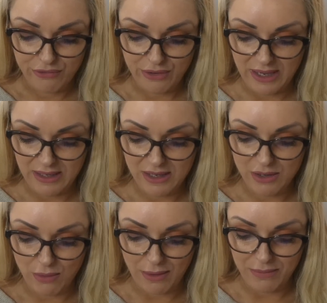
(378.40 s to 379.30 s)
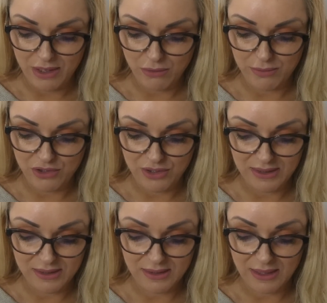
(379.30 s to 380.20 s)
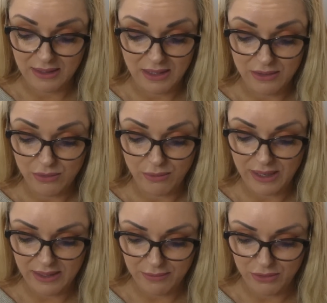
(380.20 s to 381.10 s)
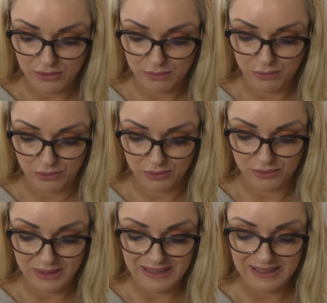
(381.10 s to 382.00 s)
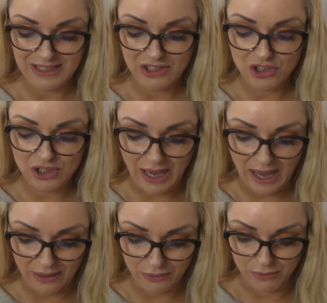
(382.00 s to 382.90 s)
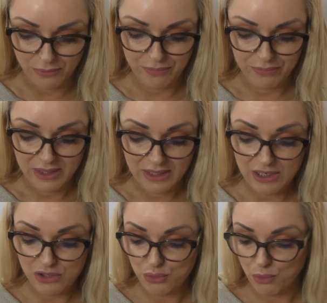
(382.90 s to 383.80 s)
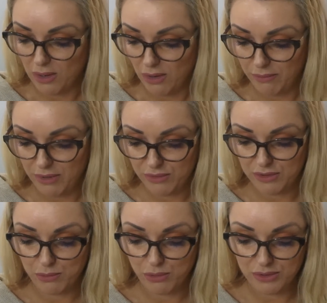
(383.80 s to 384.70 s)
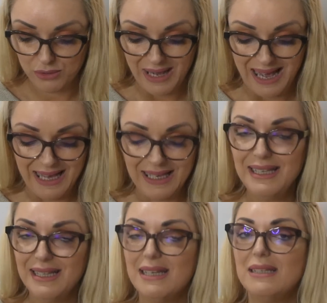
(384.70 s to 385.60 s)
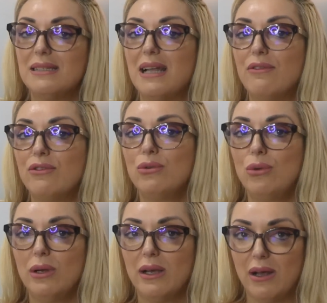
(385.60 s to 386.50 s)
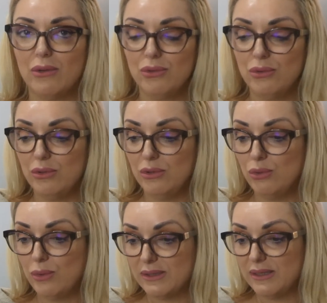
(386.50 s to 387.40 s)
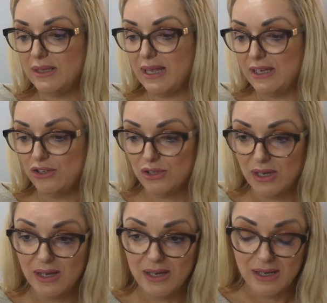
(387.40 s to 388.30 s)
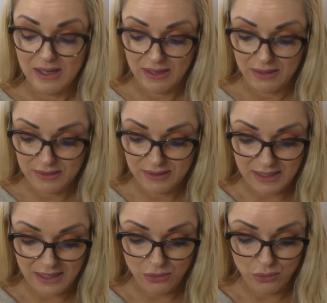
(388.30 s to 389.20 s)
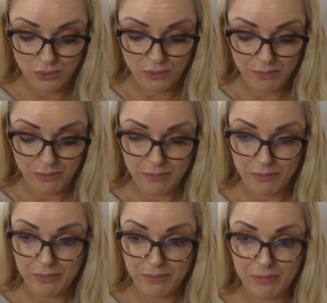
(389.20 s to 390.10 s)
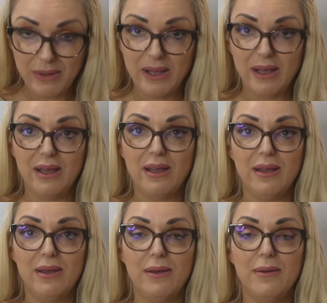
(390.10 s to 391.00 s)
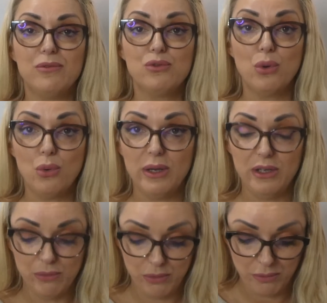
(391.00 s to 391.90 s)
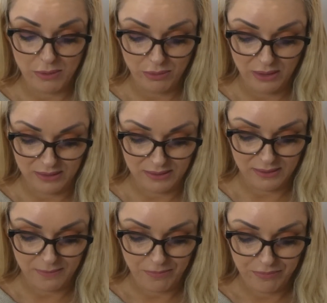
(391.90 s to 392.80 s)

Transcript: Foi aí que o amigo me disse que aquele não era meu esposo, e sim Tiago, que João, meu esposo, ainda estava no local do acidente, sendo é, socorrido por uma ambulância.